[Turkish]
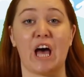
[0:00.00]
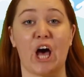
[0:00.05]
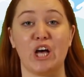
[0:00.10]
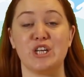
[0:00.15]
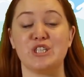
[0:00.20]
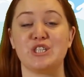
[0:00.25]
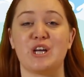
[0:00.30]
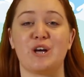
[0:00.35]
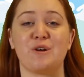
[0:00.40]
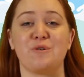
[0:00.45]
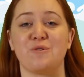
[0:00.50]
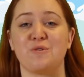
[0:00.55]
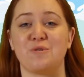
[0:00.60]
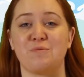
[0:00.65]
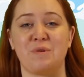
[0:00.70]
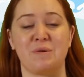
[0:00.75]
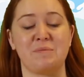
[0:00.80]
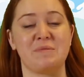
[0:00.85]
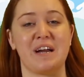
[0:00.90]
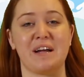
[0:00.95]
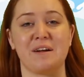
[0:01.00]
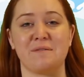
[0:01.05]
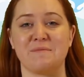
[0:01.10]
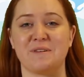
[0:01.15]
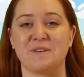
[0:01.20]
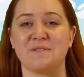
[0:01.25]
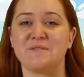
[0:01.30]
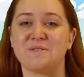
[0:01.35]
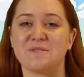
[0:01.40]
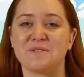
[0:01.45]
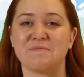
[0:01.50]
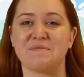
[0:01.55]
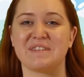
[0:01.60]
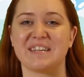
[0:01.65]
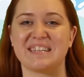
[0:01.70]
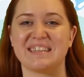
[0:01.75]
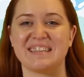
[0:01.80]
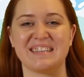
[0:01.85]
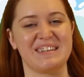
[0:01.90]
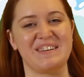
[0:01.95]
aşağı yoruma bırakmayı unutmayın.